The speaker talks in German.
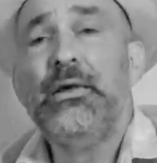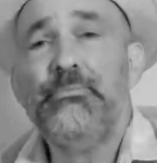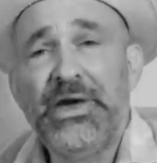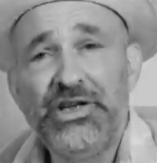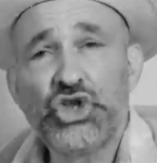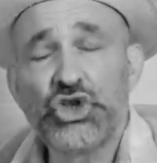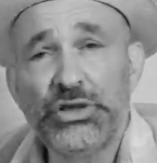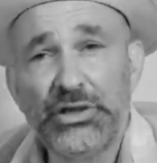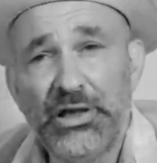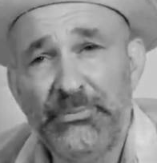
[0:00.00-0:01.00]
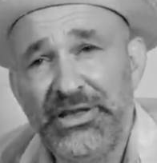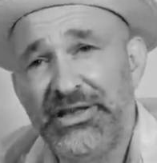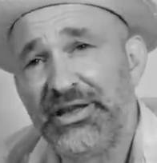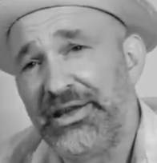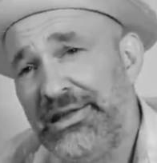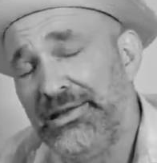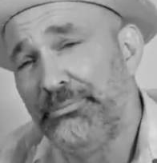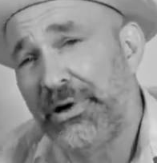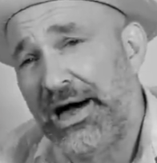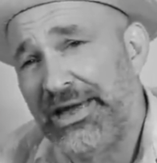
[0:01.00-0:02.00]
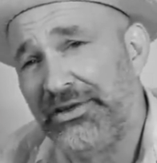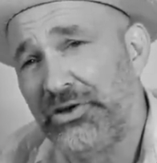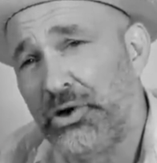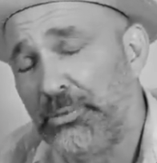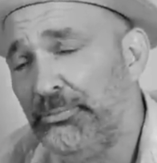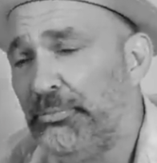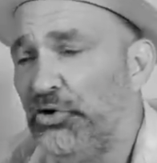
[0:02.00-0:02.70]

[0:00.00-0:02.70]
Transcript: Menschen mit geringem Einkommen